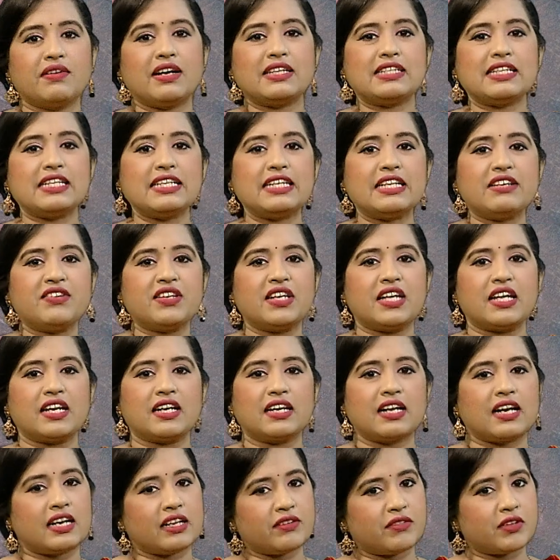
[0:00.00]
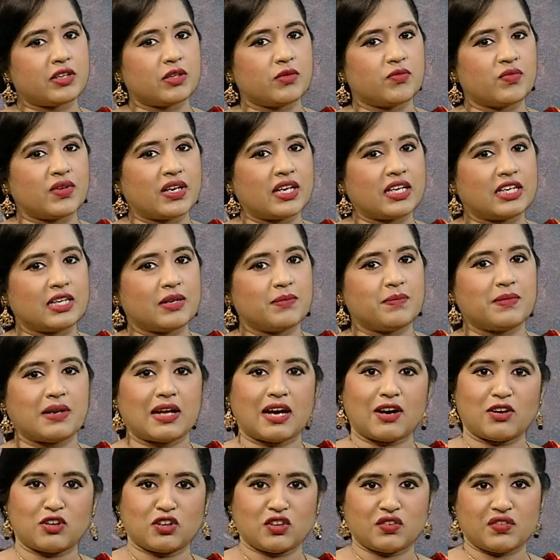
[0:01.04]
வசன் டிவி நேர்கள் அனைவருக்கும் வணக்கம்
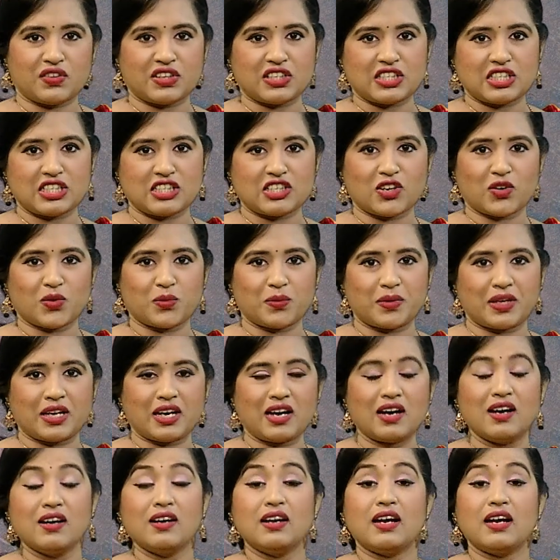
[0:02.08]
நான் உங்கள் விஜய் சௌமியா